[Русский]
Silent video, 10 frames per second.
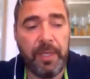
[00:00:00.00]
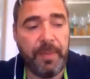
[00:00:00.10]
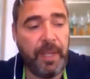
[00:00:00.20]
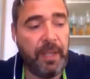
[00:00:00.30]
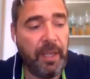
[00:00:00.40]

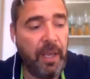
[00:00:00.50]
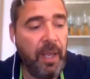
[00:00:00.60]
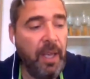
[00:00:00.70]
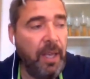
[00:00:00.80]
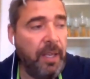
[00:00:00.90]
Смотрите,
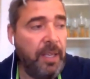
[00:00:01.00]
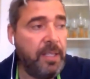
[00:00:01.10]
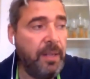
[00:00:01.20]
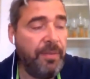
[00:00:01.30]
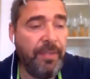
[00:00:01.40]

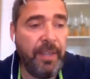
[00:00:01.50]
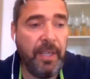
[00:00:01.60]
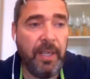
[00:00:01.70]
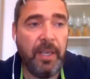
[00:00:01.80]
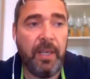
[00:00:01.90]
если
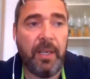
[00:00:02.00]
вы